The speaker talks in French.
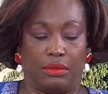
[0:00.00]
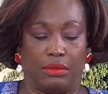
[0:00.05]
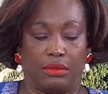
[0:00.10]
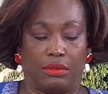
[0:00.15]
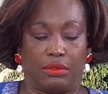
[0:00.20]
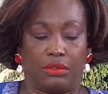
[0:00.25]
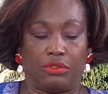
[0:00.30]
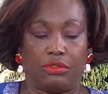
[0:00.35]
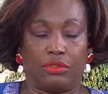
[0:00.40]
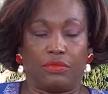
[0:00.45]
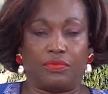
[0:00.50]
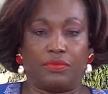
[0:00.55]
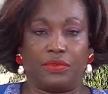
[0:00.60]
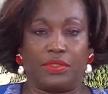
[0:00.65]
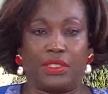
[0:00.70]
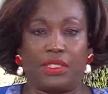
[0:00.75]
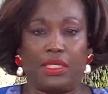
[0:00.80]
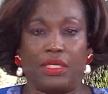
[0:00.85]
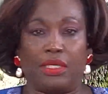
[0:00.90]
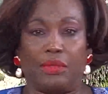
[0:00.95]
que je
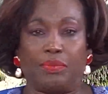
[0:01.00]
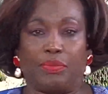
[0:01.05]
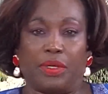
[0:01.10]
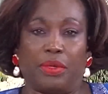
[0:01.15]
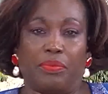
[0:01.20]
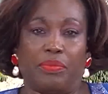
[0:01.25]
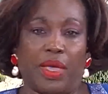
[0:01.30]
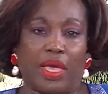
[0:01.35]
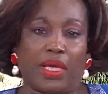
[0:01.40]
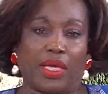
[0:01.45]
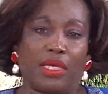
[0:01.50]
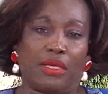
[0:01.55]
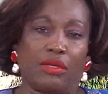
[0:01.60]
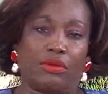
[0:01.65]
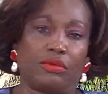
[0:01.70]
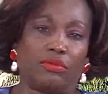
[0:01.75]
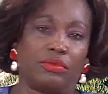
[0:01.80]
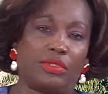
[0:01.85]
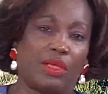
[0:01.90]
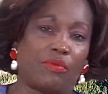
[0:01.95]
vous ai préparée, que
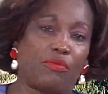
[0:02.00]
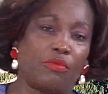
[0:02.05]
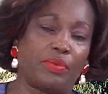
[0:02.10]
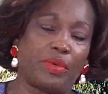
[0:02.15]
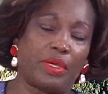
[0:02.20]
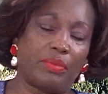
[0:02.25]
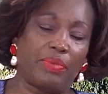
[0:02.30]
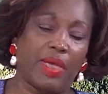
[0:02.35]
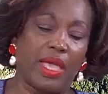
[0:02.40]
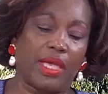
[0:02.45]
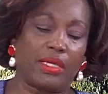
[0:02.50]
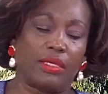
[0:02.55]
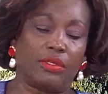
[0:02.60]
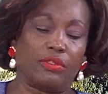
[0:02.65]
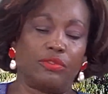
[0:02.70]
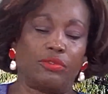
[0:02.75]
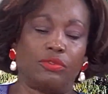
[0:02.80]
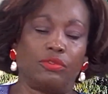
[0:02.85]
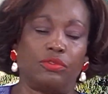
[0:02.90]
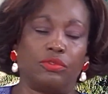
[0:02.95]
nous avons préparée en
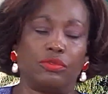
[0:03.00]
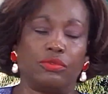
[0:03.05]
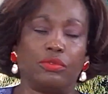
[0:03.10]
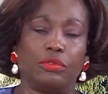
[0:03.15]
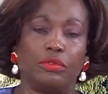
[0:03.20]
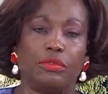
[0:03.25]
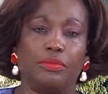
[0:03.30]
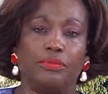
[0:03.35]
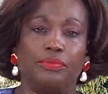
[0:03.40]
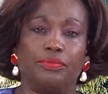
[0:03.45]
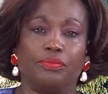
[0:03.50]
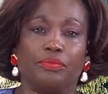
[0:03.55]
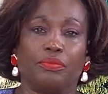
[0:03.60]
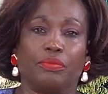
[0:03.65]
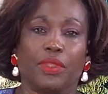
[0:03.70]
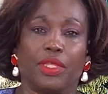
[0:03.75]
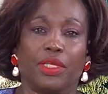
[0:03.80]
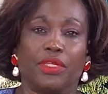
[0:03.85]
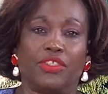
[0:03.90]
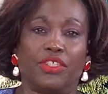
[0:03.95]
ce jour,
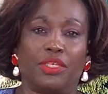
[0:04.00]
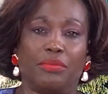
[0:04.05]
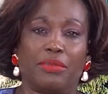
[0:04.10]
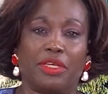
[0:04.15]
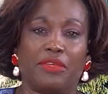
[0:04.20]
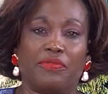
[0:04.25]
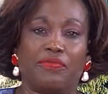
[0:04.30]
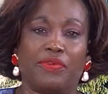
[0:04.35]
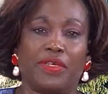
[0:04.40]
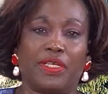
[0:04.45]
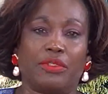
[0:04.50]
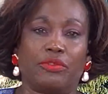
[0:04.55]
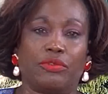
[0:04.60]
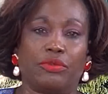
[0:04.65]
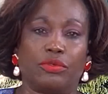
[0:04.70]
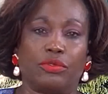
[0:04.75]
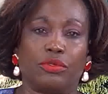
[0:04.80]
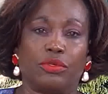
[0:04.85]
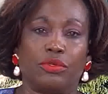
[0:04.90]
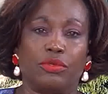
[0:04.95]
j'aimerais faire
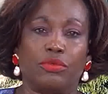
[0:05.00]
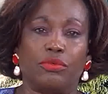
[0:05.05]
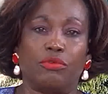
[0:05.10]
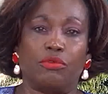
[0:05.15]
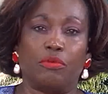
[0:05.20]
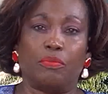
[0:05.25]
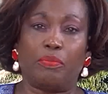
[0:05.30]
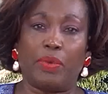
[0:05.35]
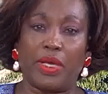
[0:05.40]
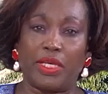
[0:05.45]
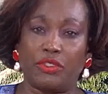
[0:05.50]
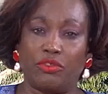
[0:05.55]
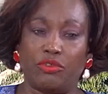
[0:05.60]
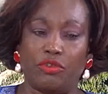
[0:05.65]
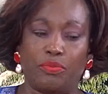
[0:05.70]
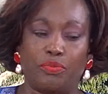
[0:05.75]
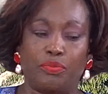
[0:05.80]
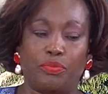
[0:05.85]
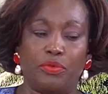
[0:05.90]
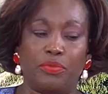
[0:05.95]
donc une page de
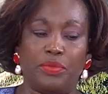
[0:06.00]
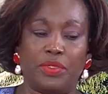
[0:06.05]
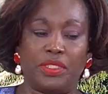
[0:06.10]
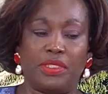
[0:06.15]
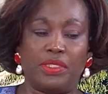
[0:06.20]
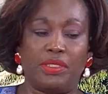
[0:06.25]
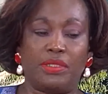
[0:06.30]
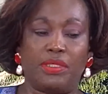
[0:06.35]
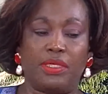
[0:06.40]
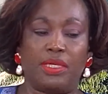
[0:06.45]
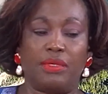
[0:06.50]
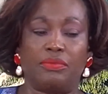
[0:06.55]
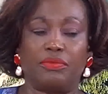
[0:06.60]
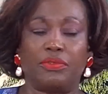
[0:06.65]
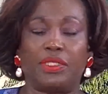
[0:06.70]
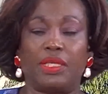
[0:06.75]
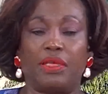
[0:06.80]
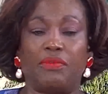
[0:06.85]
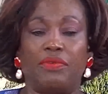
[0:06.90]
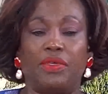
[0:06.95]
publicité. Vous
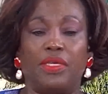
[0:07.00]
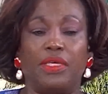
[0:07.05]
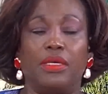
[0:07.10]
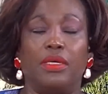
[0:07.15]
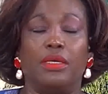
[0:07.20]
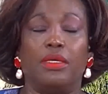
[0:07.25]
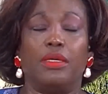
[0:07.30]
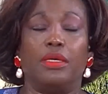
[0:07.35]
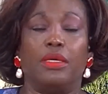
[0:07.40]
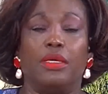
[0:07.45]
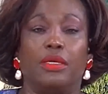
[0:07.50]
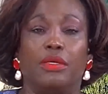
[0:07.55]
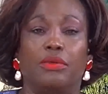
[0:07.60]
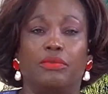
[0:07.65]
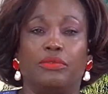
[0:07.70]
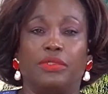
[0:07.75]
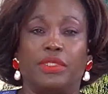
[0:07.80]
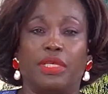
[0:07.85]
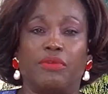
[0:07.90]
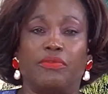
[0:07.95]
savez,
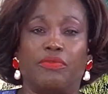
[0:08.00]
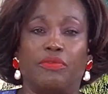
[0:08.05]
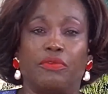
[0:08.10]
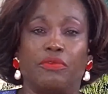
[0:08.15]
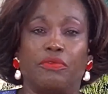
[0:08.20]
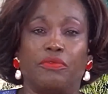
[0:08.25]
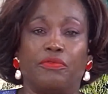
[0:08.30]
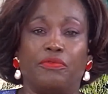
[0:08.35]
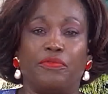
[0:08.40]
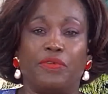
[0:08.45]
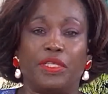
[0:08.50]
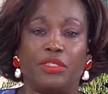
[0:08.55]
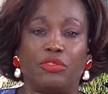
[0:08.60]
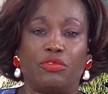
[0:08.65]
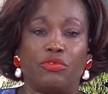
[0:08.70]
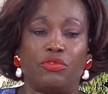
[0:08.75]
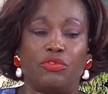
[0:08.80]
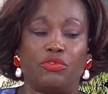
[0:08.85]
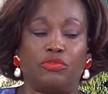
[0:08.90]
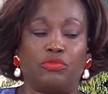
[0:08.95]
nous avons
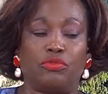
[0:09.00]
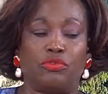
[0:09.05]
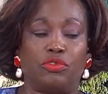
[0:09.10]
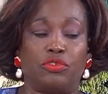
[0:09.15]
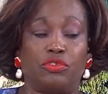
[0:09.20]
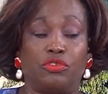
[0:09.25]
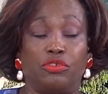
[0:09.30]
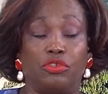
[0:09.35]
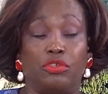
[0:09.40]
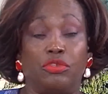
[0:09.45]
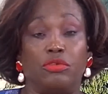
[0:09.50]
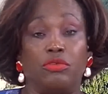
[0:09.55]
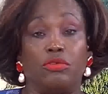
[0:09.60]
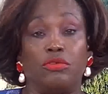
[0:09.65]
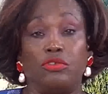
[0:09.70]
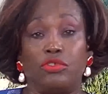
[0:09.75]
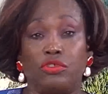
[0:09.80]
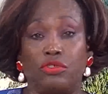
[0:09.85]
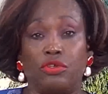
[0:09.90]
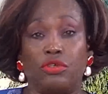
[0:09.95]
21 jours de jeûne,
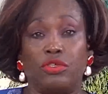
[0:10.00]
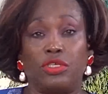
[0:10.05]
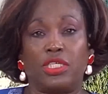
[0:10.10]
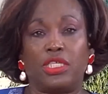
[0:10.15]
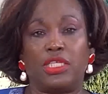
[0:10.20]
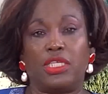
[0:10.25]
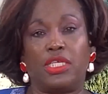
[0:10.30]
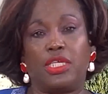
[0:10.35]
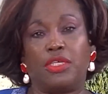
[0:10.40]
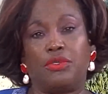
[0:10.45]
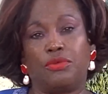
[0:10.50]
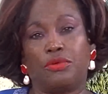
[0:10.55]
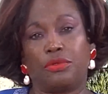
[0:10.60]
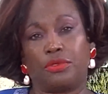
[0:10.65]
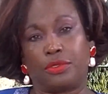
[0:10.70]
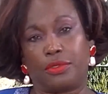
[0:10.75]
un jeûne qui est donc